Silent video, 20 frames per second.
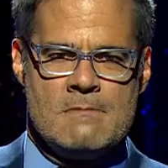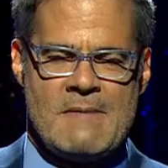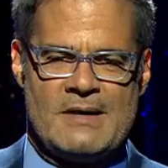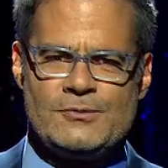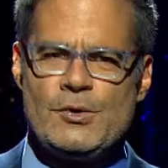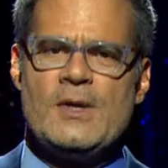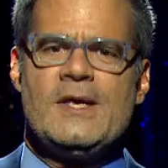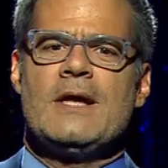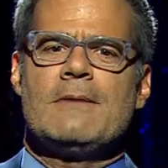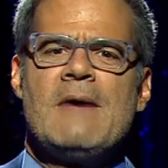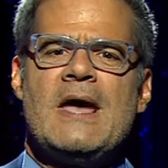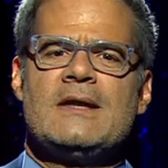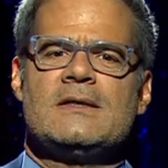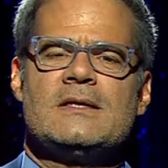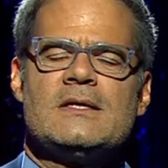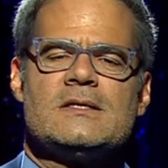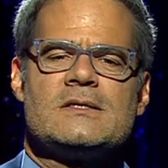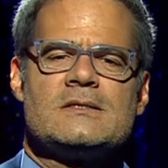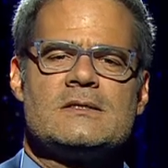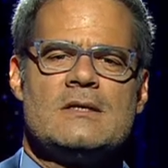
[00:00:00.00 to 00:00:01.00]
Batió ayer
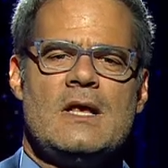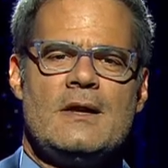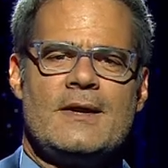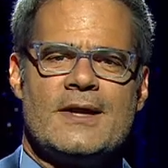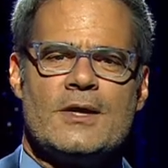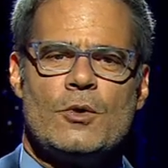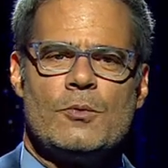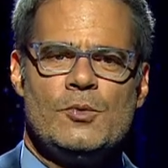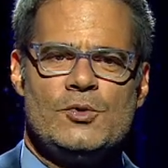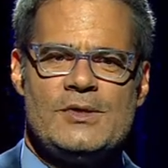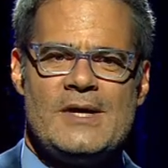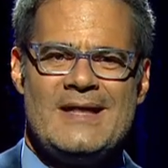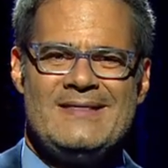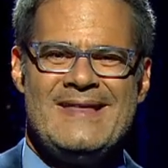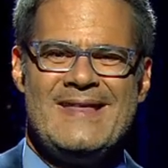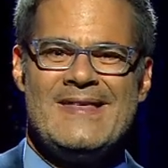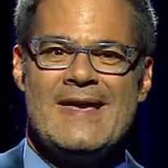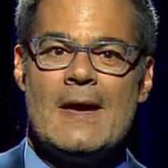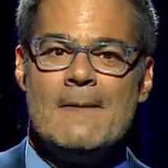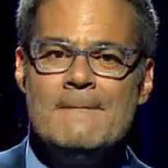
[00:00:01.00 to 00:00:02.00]
martes el récord mundial
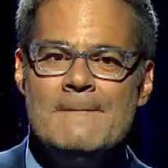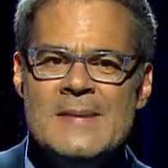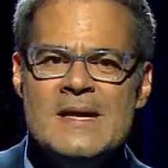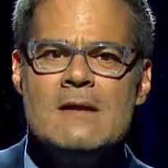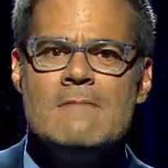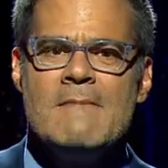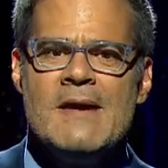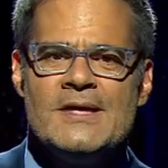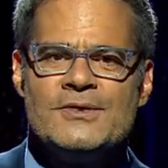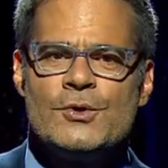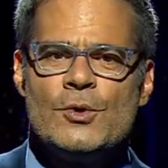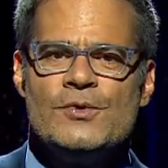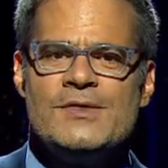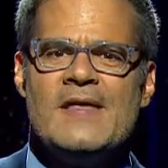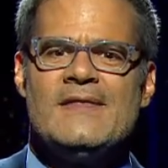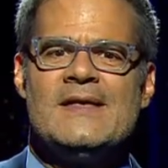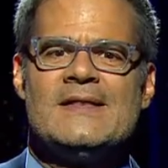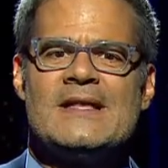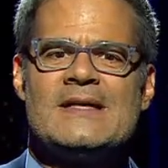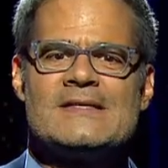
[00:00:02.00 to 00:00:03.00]
de 10.000 metros
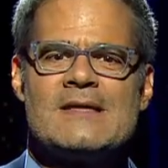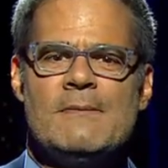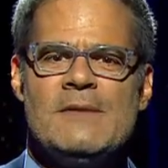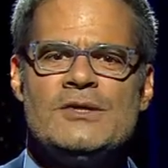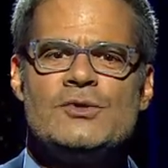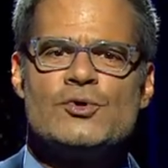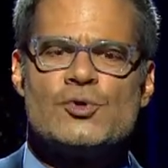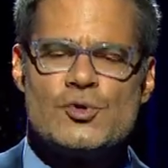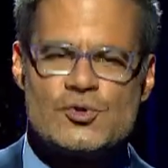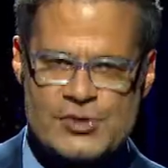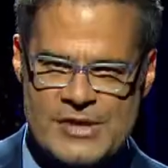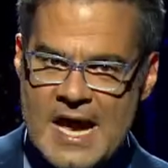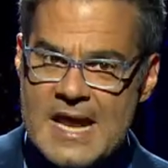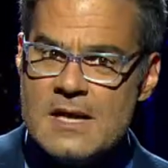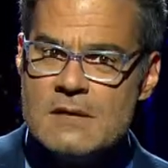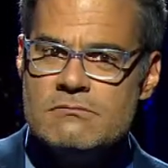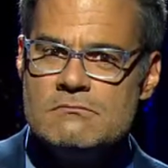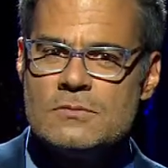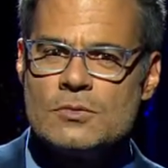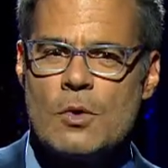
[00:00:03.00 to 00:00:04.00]
de distanciamiento social,
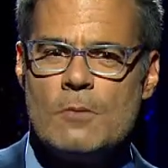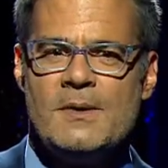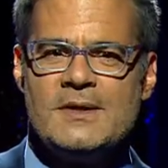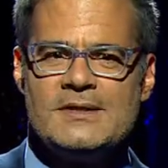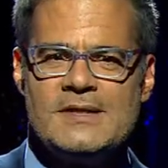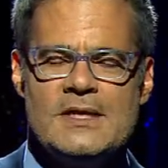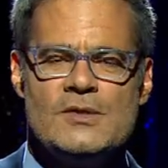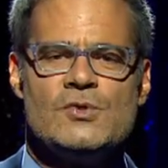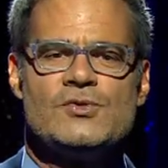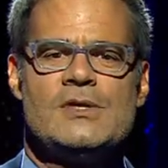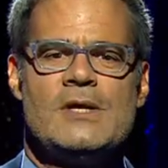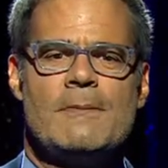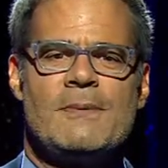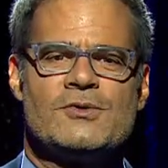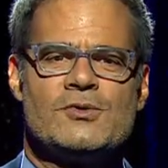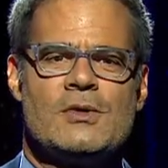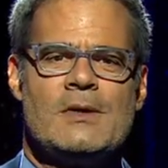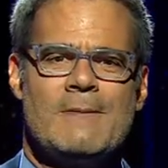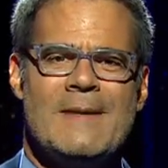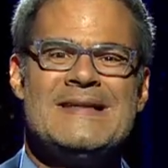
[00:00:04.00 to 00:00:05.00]
convirtiéndose en la
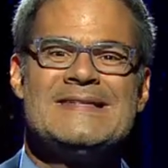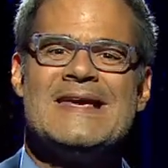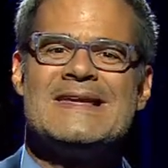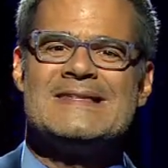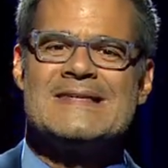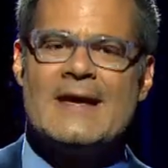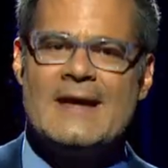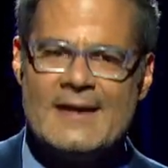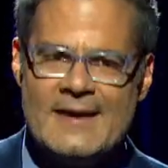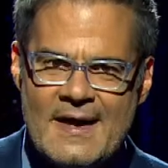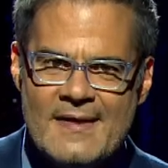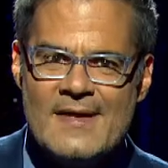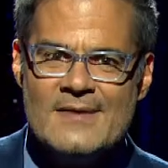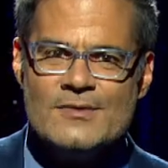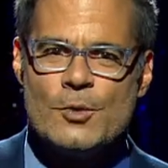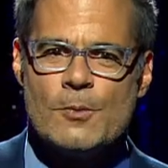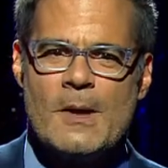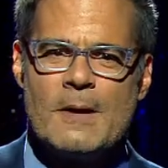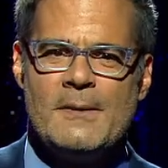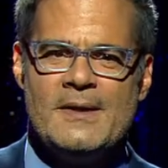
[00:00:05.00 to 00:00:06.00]
persona más exagerada
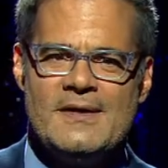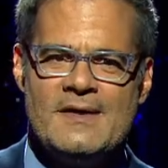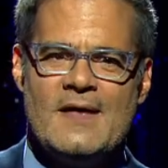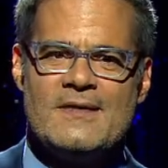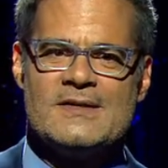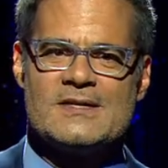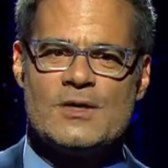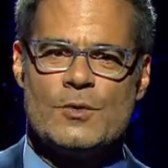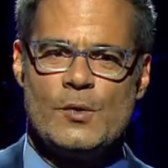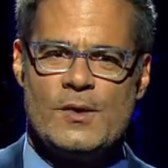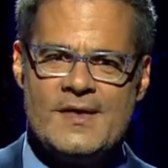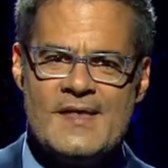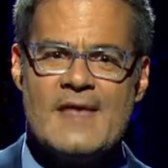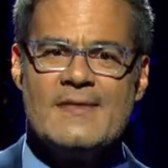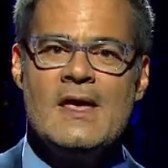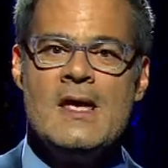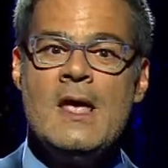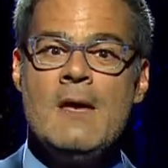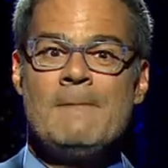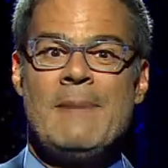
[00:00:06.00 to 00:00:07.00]
en tomar medidas de seguridad
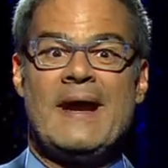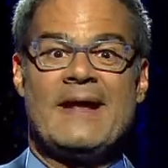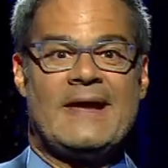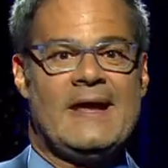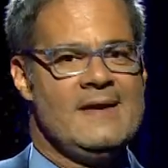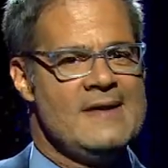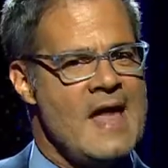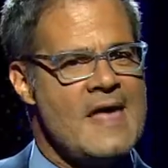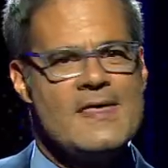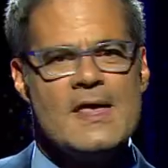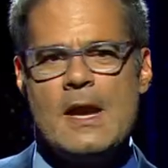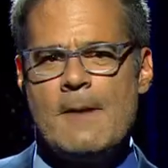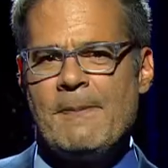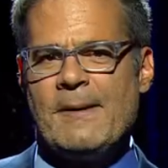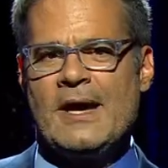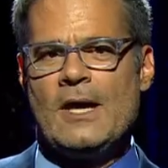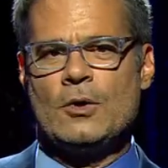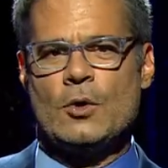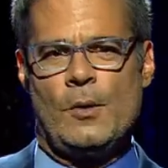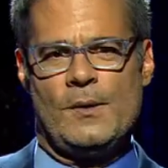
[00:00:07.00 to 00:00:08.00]
para que nadie le
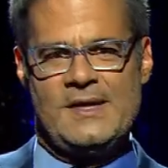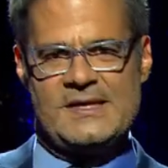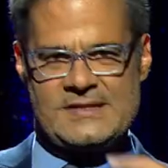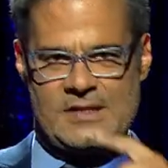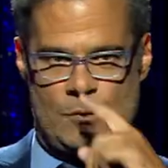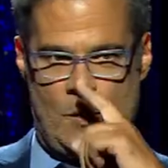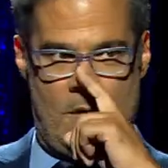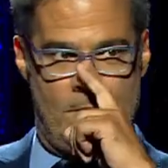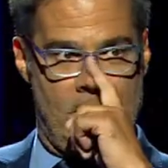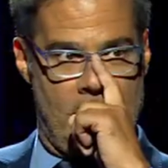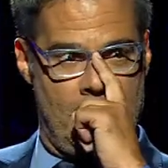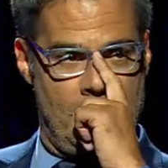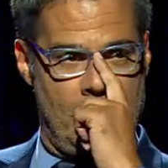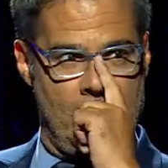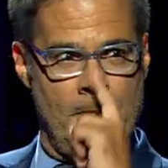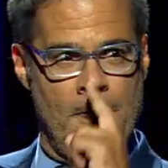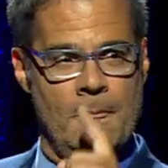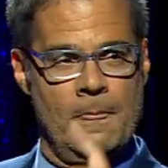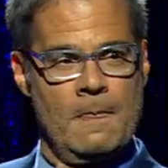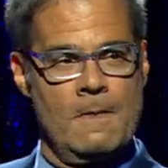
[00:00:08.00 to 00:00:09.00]
pegue el
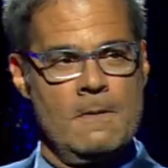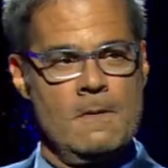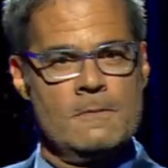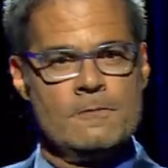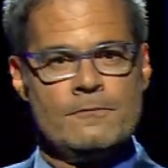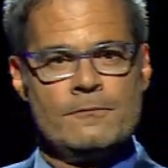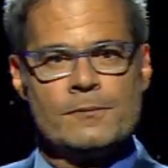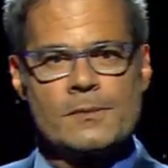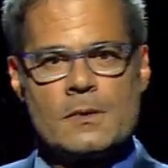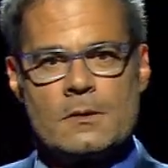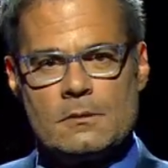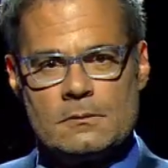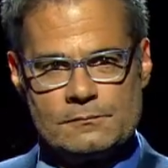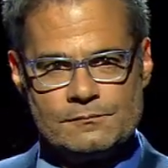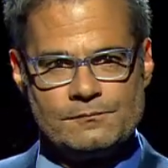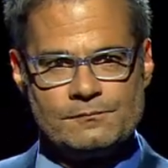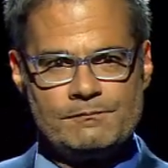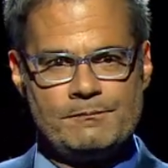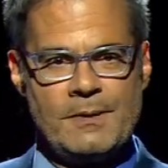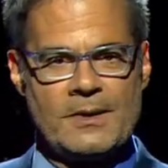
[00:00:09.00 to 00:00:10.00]
COVID-19.
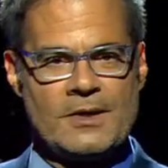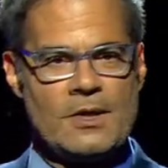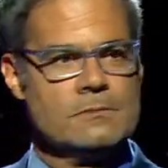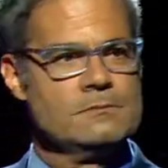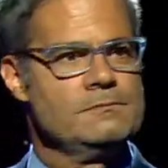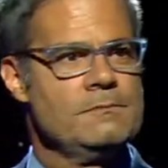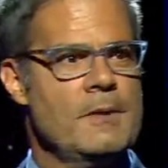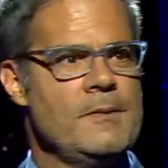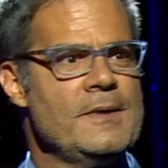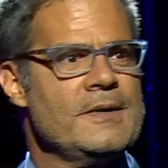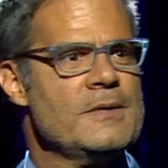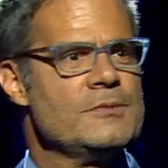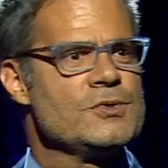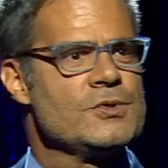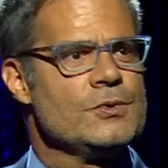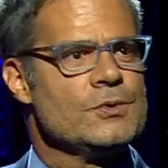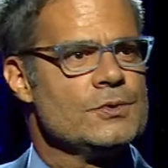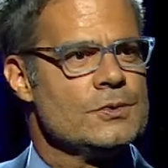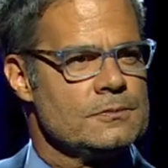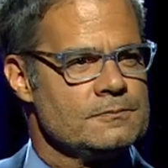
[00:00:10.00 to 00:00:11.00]
Perdón, permítame un
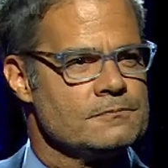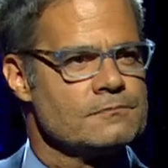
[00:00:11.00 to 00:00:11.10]
segundo.